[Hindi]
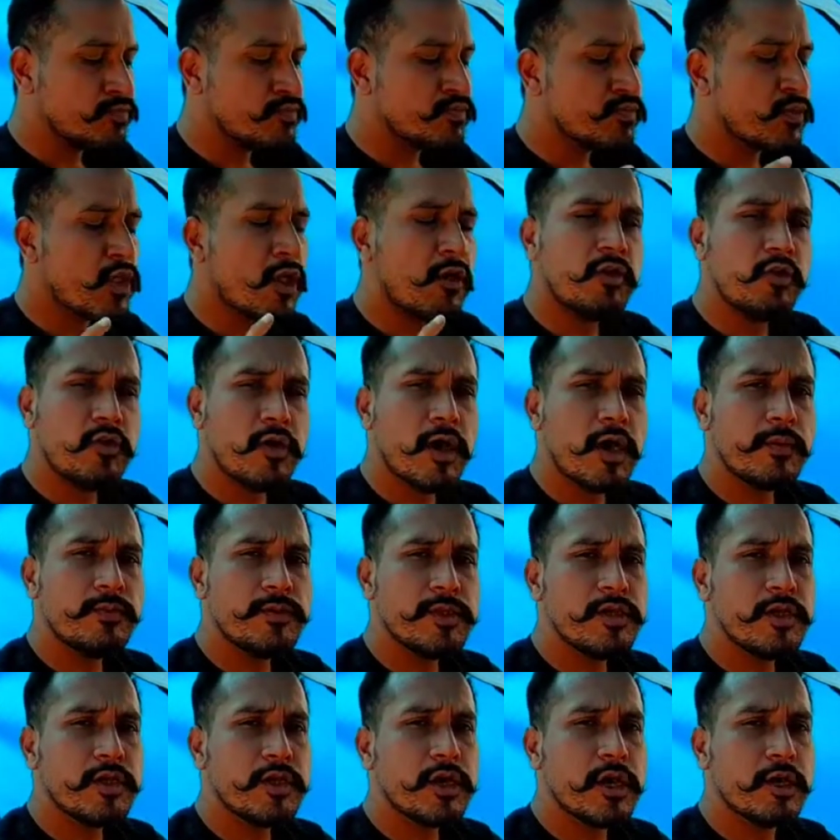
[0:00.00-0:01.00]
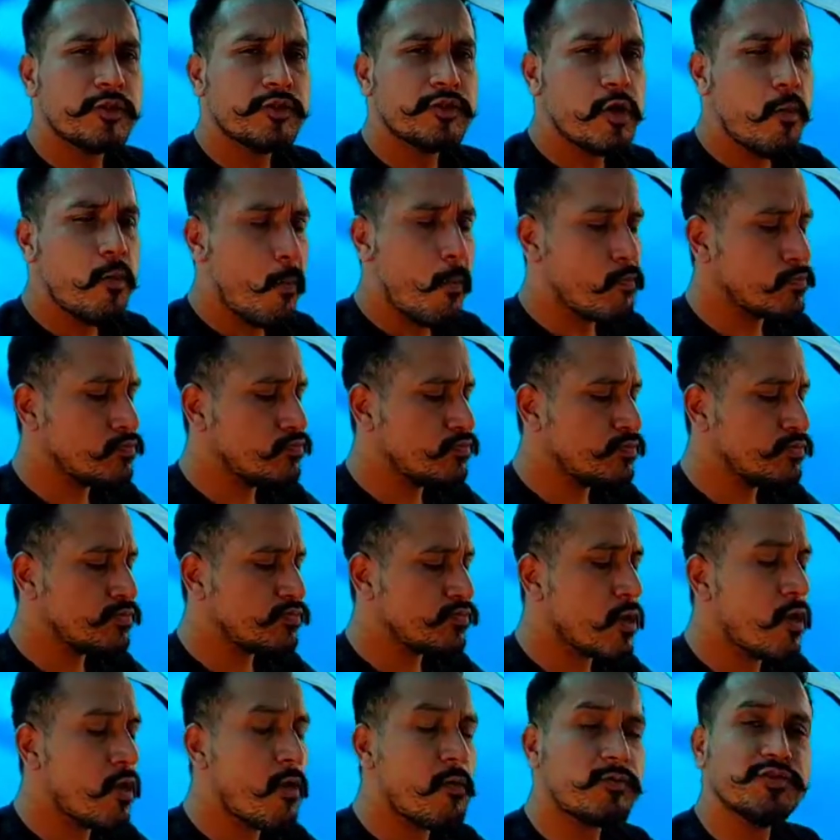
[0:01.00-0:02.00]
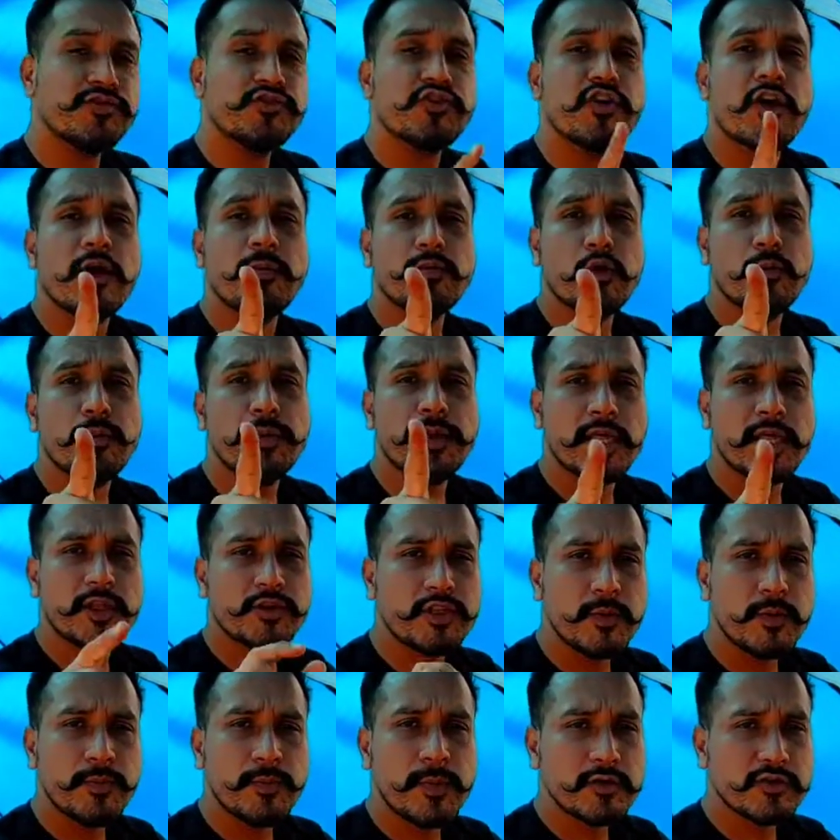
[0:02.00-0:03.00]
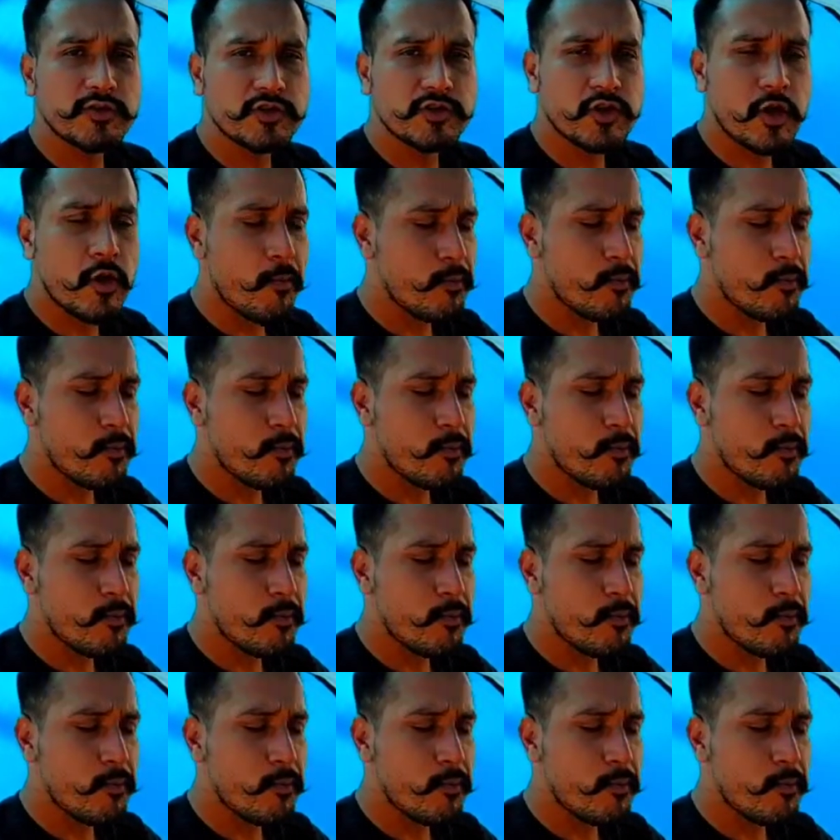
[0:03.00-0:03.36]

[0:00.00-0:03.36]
चलो अभी ये खाते हैं फिर शाम को बनाते हैं पास्ता